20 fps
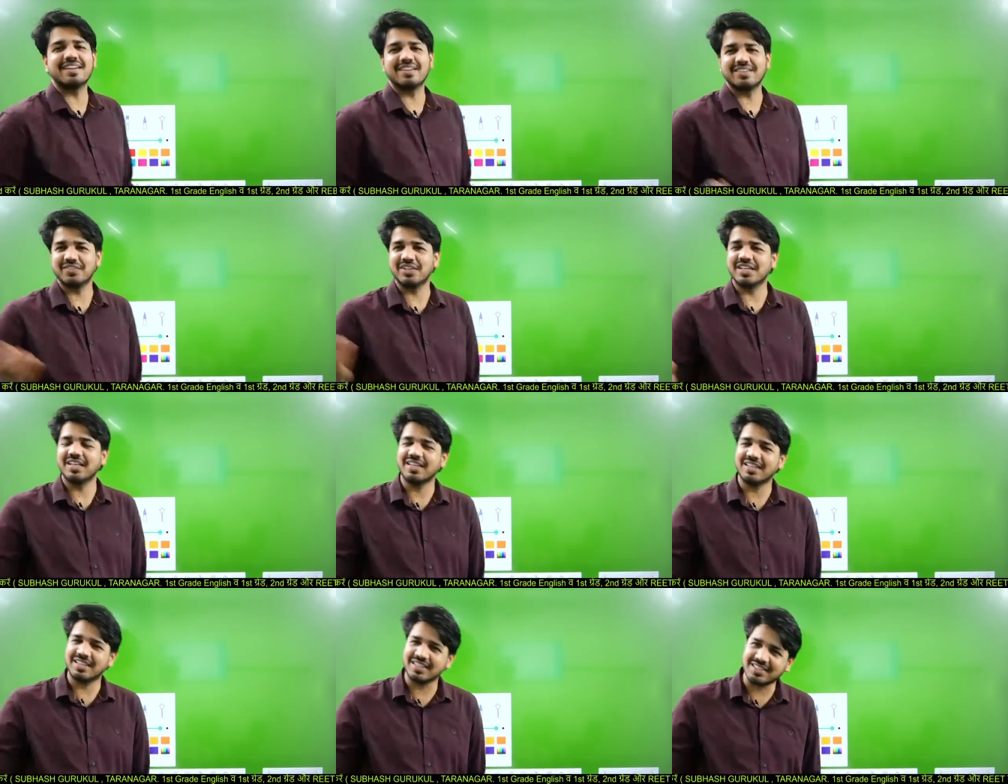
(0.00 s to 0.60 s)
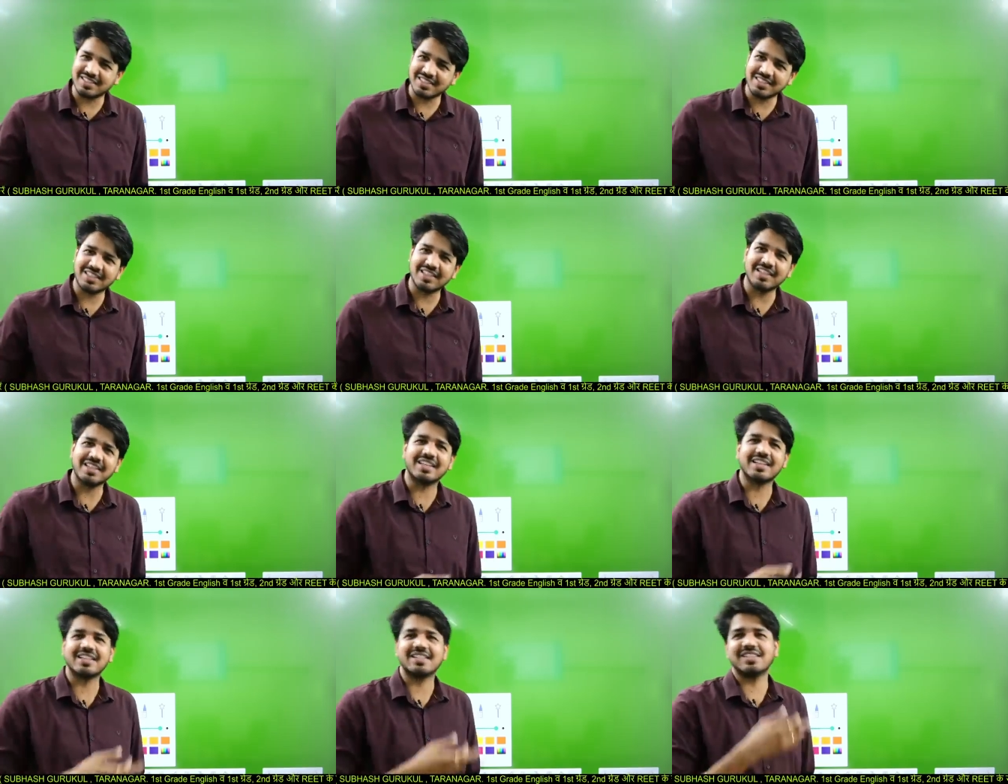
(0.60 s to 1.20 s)
तो किसी
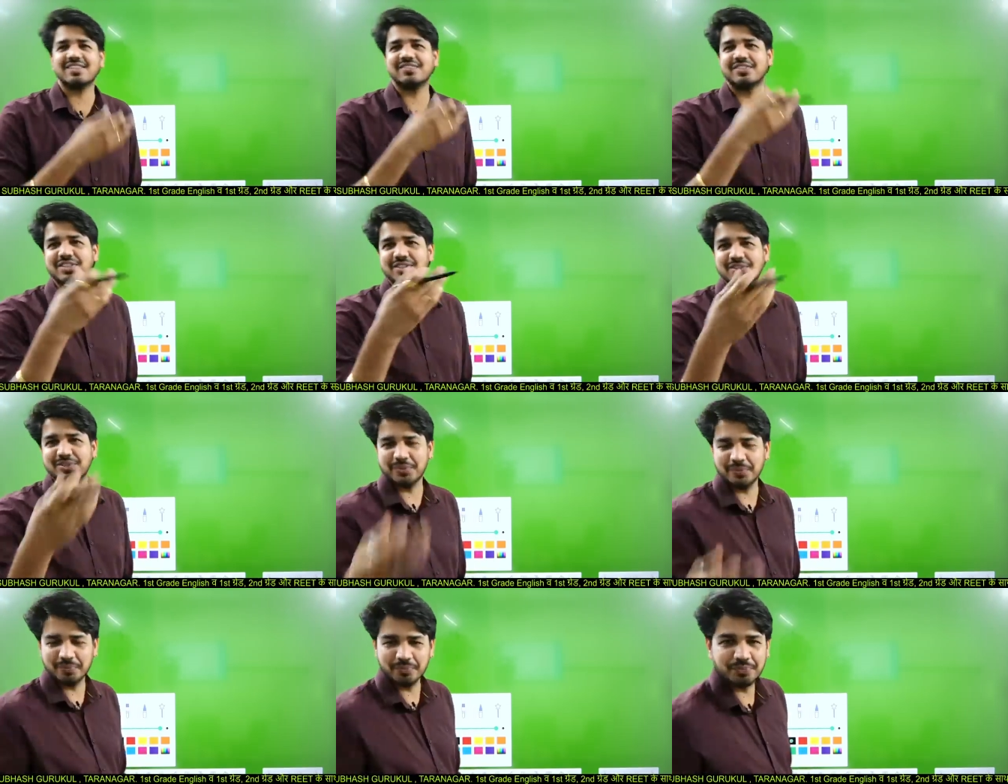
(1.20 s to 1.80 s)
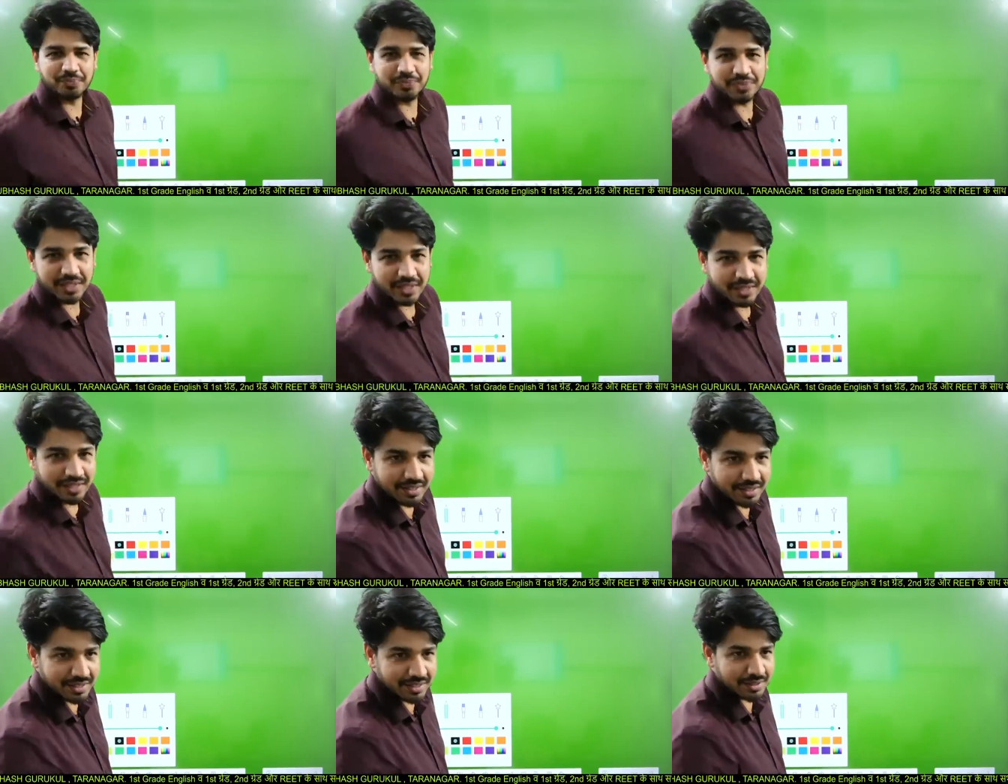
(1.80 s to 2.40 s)
तरीके से बेचो तो
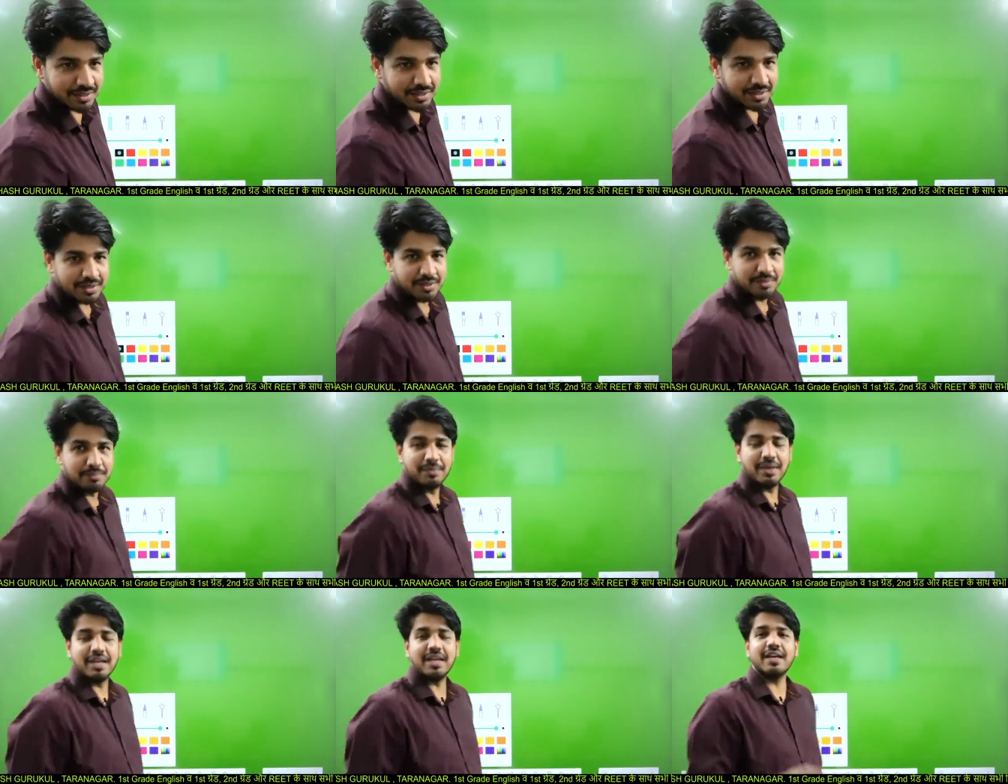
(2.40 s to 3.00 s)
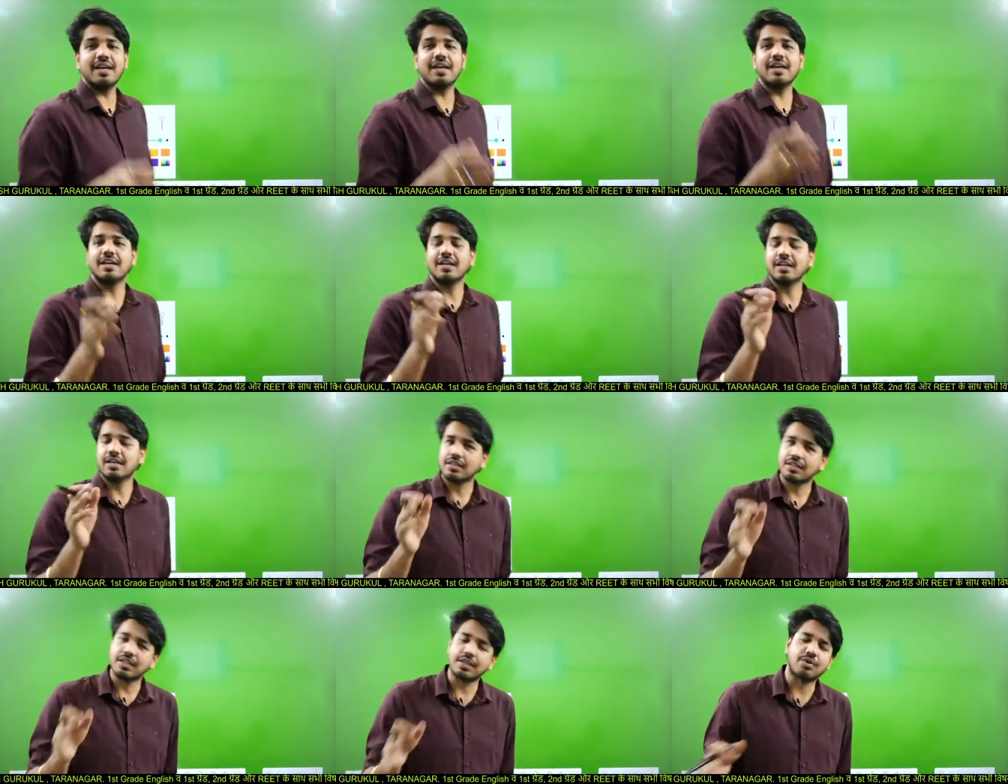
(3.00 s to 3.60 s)

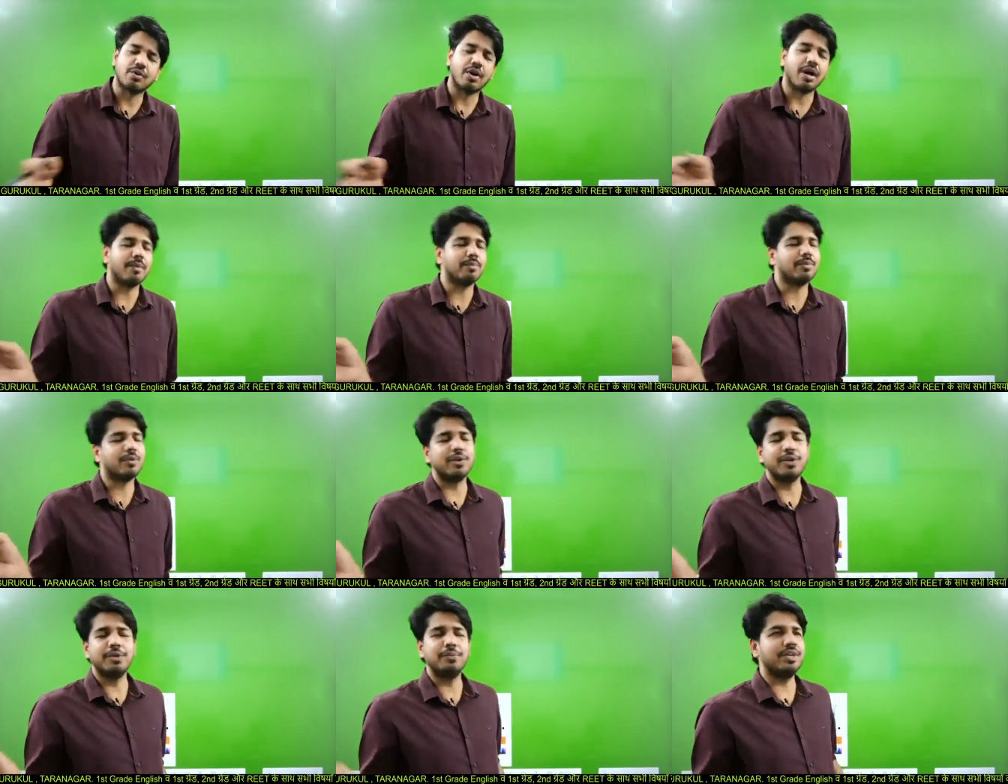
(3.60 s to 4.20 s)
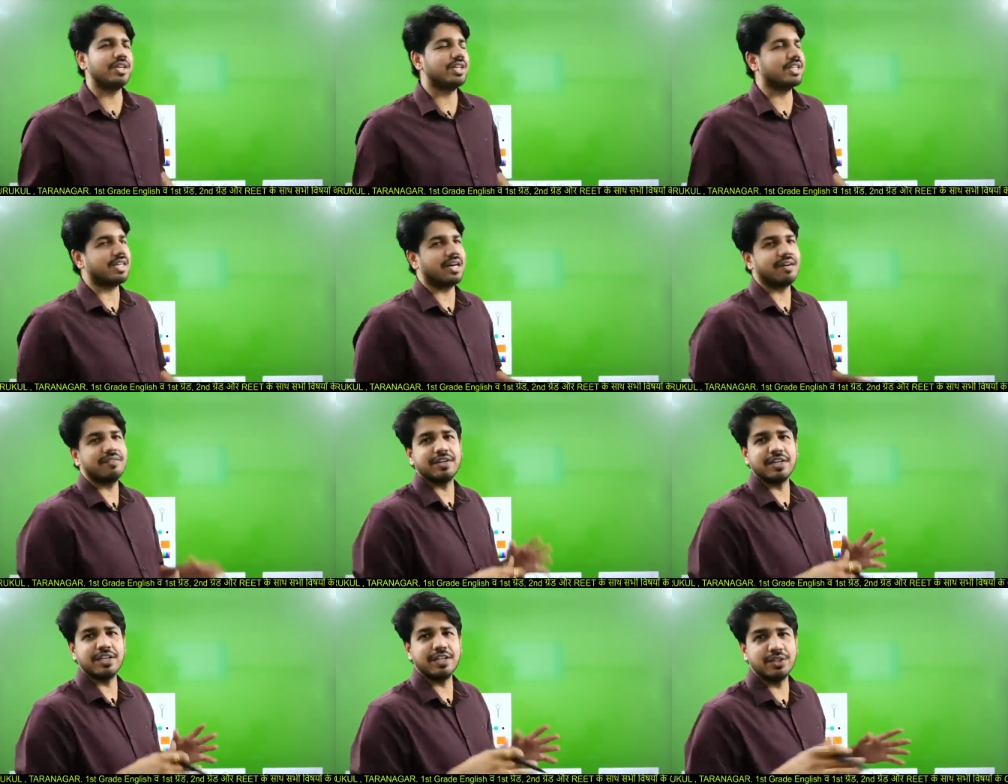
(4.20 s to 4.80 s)
मैं देखो आप कोई भी
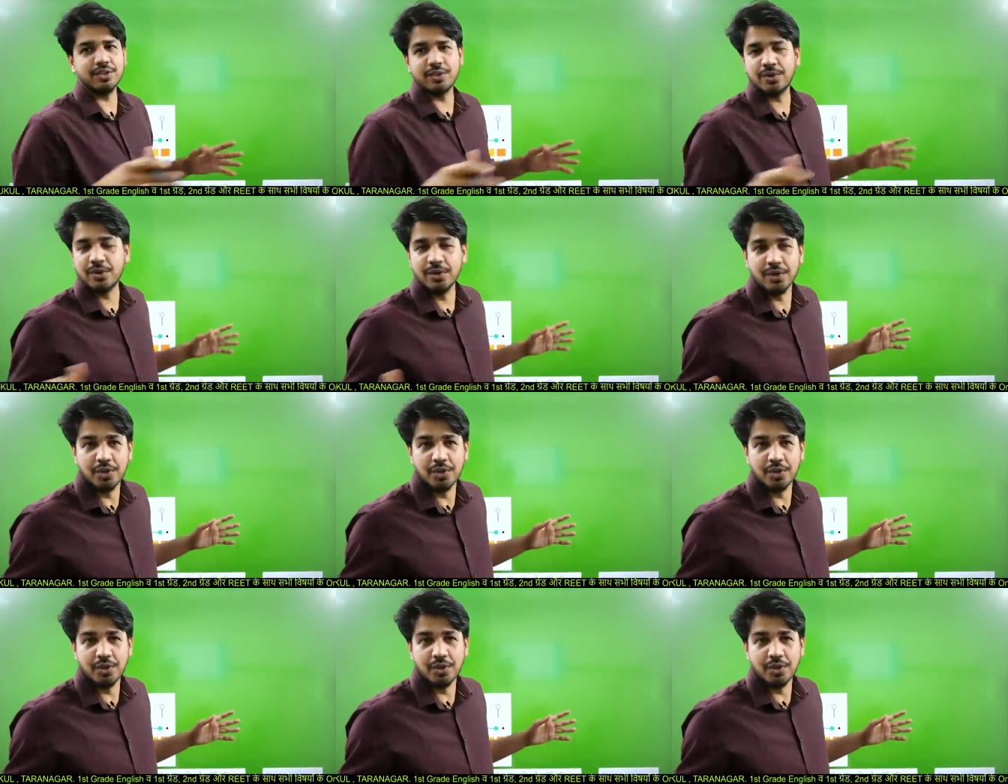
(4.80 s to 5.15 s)
किताब खरीदो